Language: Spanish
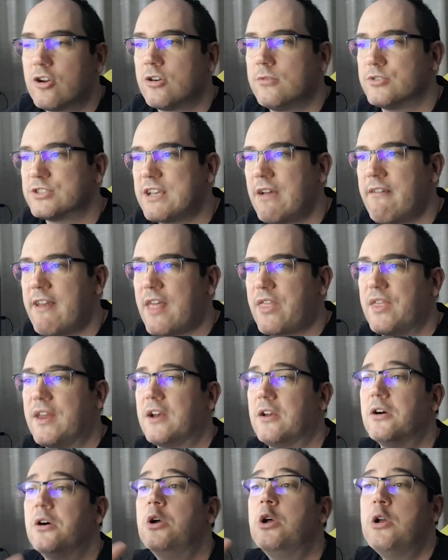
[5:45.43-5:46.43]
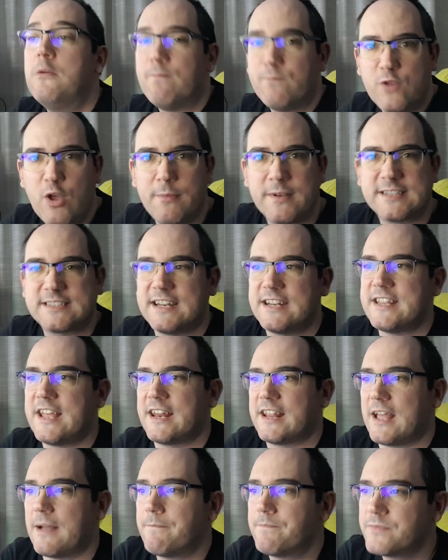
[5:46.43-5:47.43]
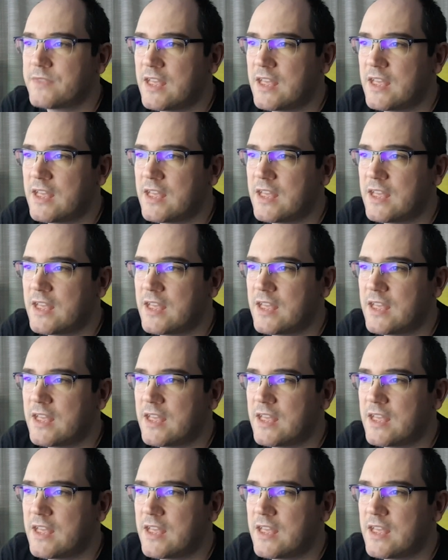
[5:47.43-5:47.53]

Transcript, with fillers: Como saben hacerlo. No me extrañaría.